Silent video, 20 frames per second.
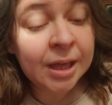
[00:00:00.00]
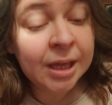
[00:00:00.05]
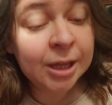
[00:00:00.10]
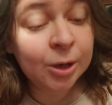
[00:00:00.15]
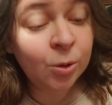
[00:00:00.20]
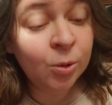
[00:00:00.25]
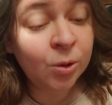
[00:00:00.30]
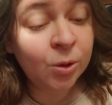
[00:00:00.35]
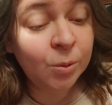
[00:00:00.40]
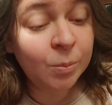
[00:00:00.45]
Et
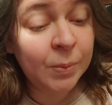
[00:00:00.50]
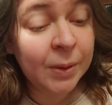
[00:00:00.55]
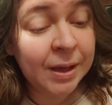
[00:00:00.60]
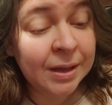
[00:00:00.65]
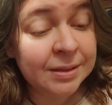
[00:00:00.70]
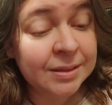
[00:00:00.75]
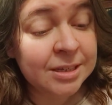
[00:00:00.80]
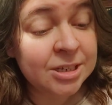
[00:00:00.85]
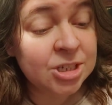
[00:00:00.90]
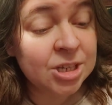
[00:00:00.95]
l'on
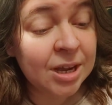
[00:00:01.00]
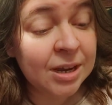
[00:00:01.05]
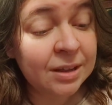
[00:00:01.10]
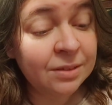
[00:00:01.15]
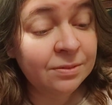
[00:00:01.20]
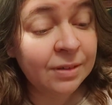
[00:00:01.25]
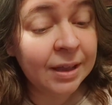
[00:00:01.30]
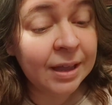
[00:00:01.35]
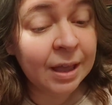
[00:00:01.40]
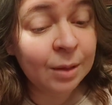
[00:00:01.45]
repère déjà
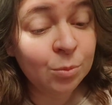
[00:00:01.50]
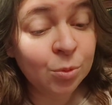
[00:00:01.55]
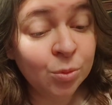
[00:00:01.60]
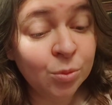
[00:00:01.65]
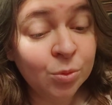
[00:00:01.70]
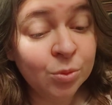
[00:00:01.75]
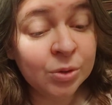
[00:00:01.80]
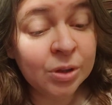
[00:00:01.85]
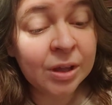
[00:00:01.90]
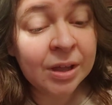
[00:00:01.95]
les
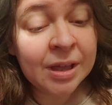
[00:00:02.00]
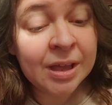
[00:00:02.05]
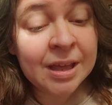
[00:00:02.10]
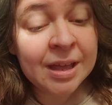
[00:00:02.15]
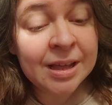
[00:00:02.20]
vagabondes,